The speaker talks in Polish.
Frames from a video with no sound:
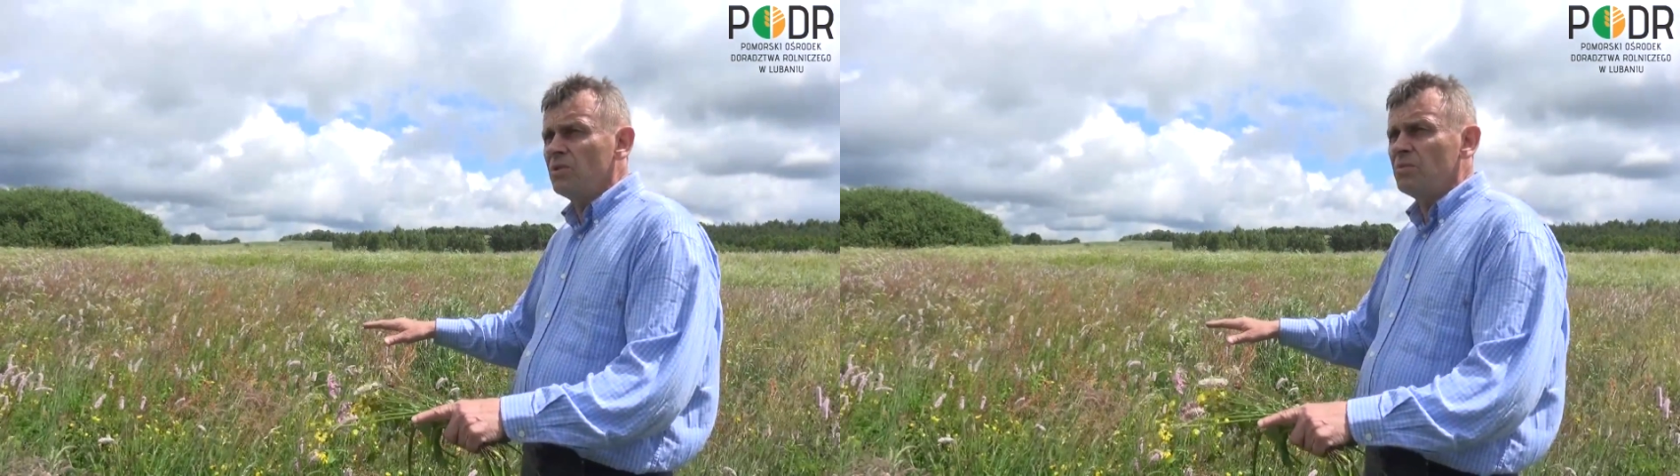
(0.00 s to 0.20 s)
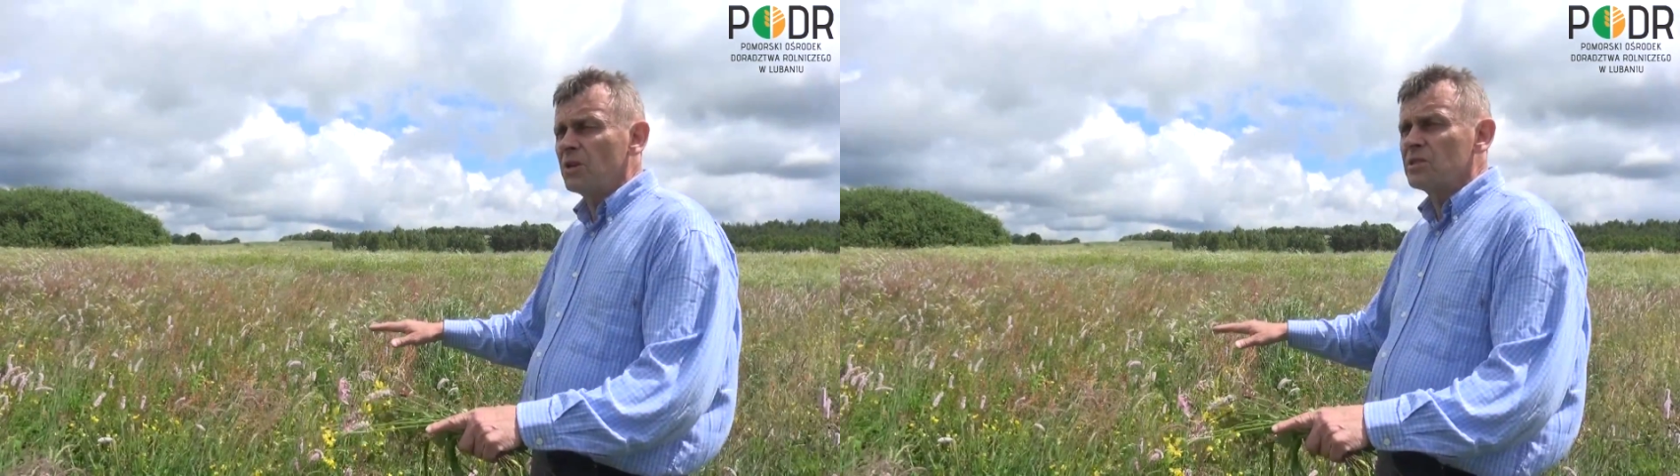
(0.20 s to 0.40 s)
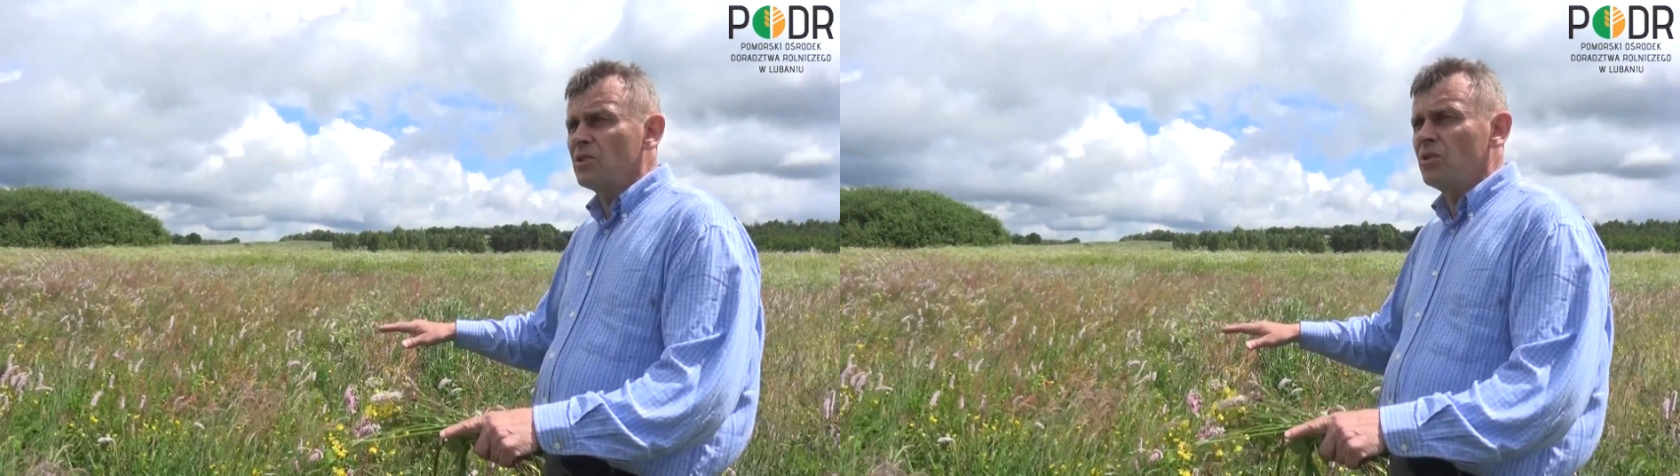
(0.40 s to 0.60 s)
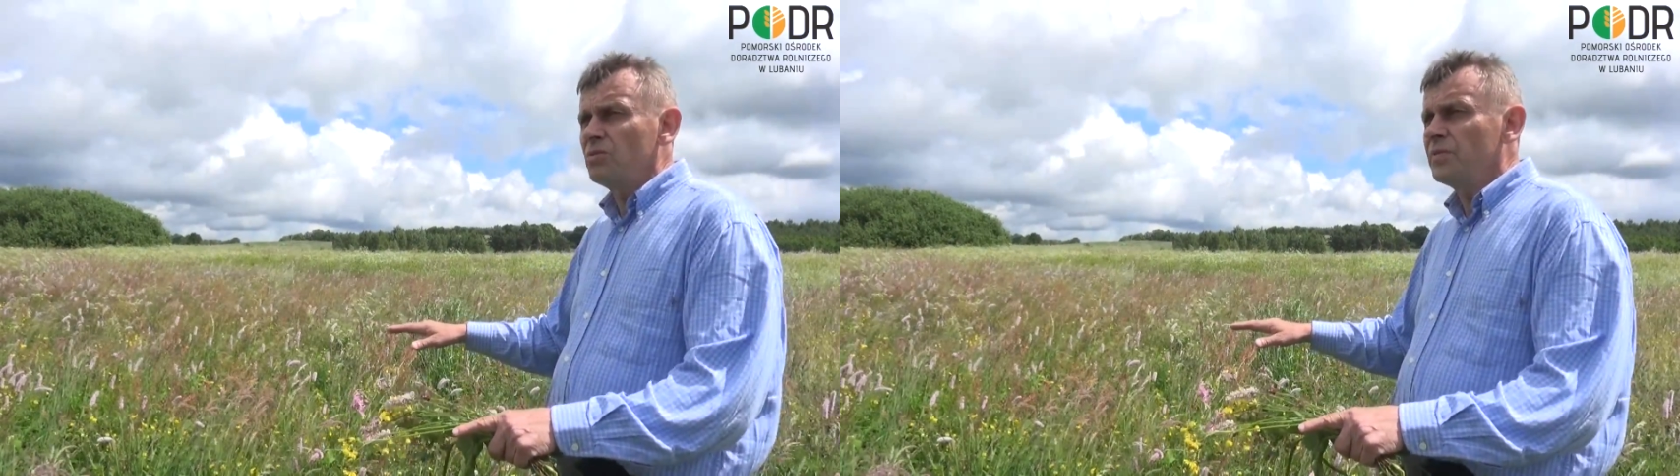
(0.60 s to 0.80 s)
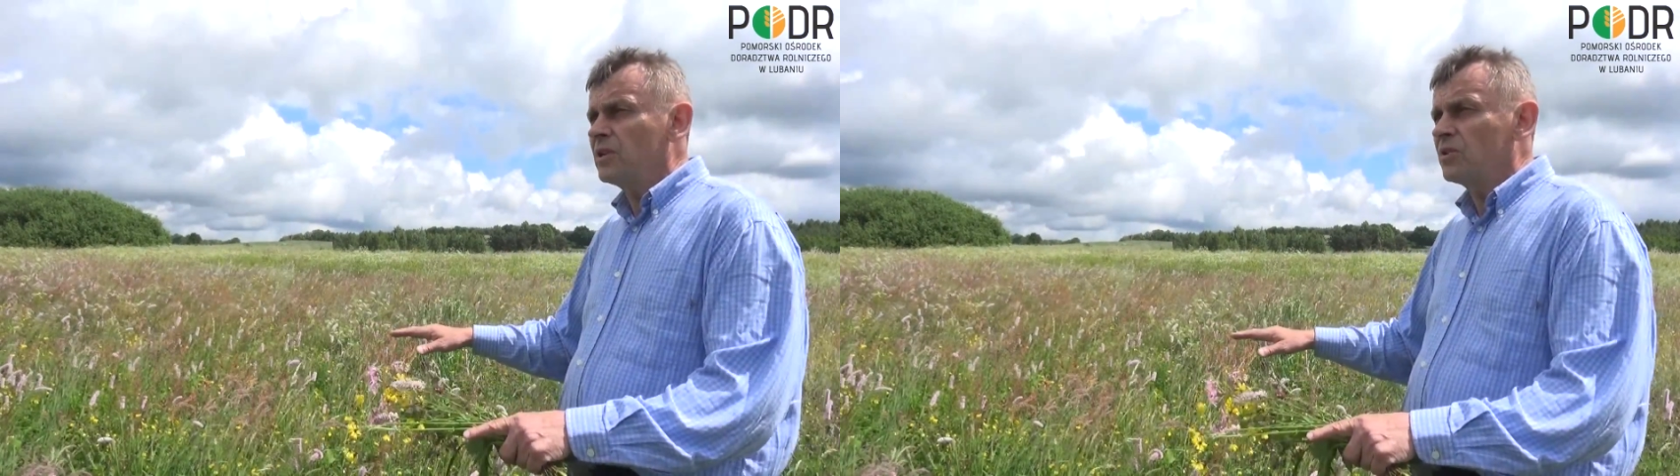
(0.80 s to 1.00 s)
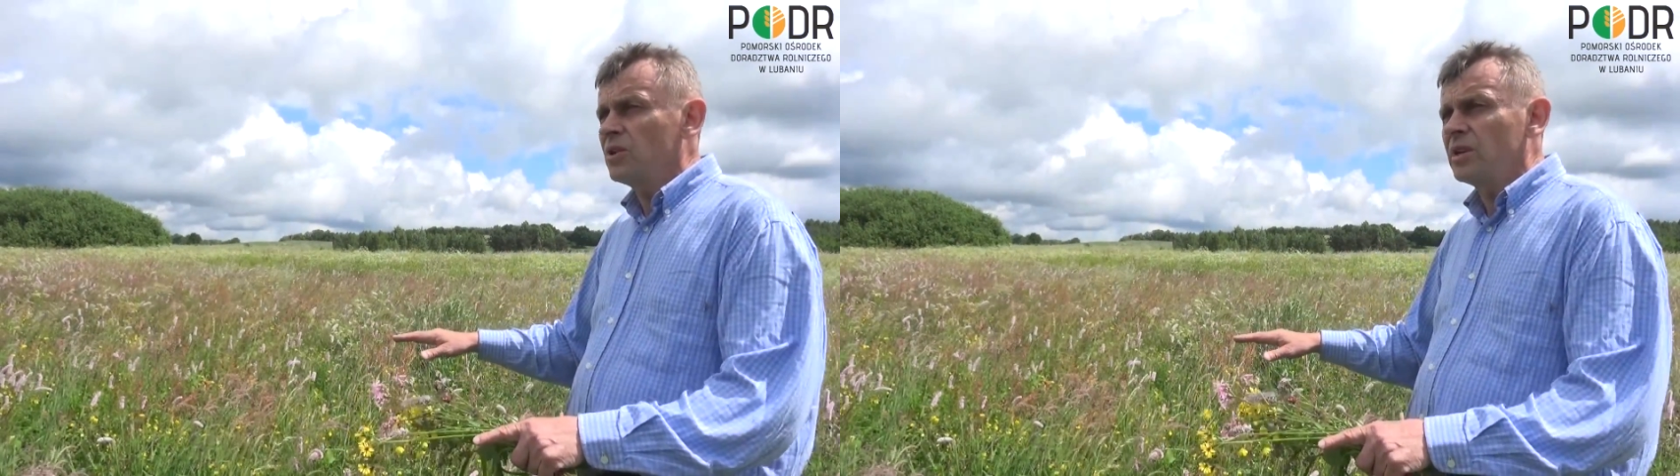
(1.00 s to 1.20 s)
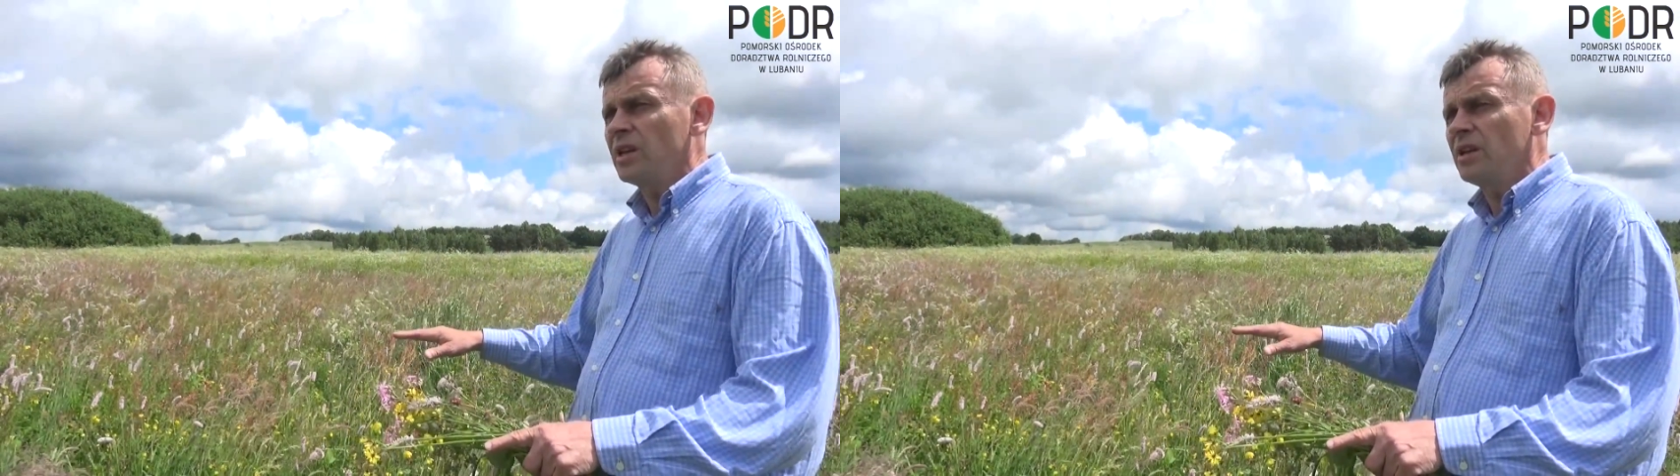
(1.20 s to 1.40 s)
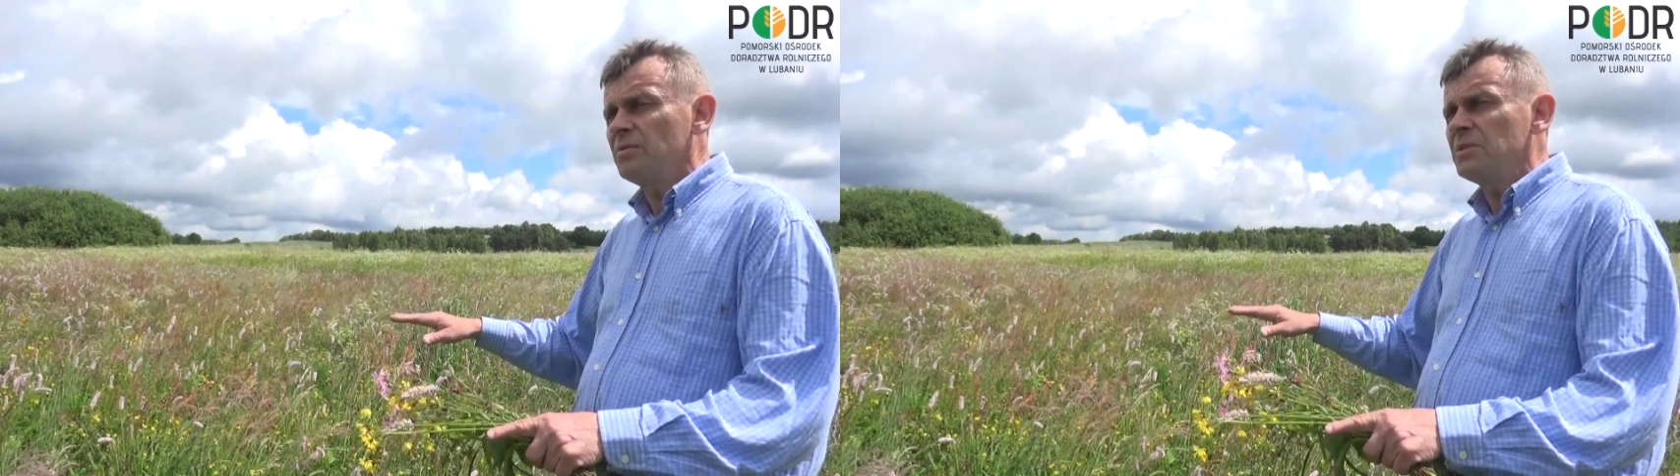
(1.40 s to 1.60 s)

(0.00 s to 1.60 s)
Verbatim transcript: y, mocno uwilgotnione